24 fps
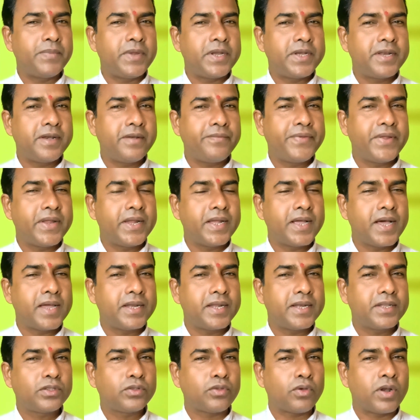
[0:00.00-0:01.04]
মিডিল
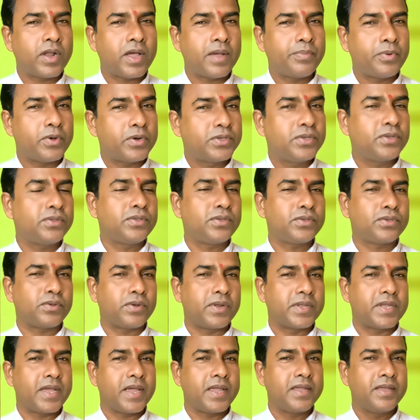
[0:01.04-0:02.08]
ফিঙ্গারের তলা পর্যন্ত
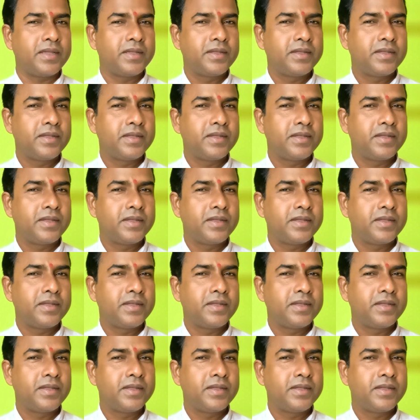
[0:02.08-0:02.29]
চলে যায়